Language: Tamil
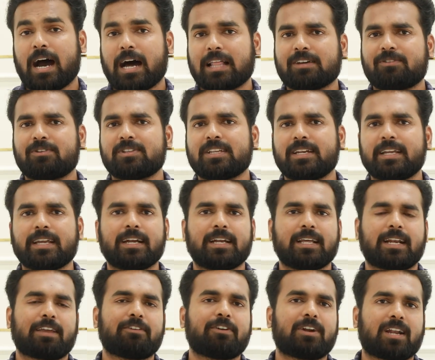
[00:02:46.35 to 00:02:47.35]
அதை வந்து நீங்கள்
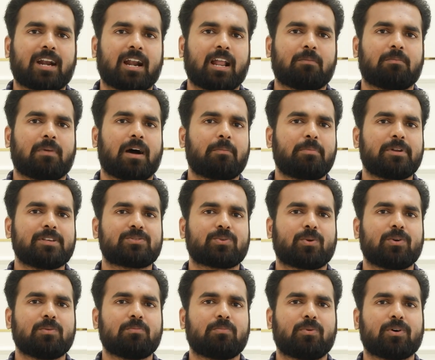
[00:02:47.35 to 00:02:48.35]
நிறைவேற்றலாம் அப்படின்னு
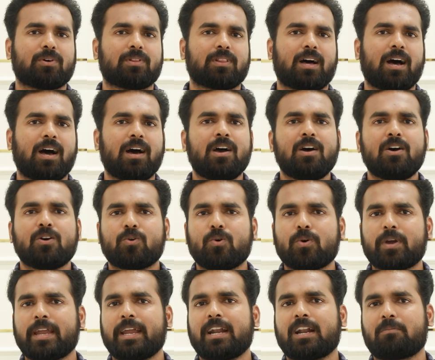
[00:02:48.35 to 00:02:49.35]
சொல்லும்போது தான்
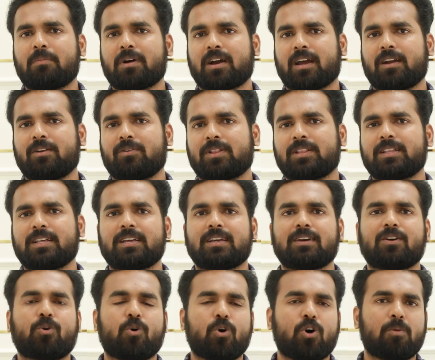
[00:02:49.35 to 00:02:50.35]
குக்கீன மக்கள் வந்து
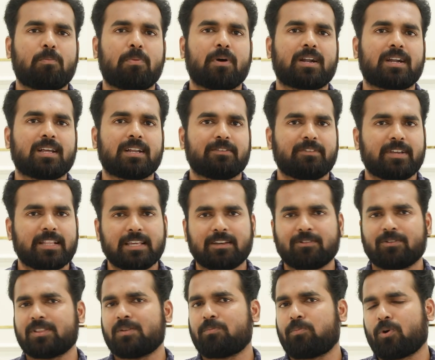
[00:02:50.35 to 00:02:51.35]
கோவப்பட்டு
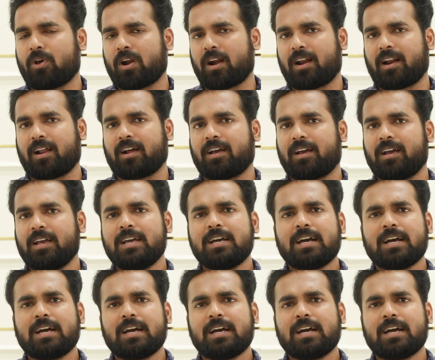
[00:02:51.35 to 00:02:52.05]
வீதிக்கு வந்து போராடுறாங்க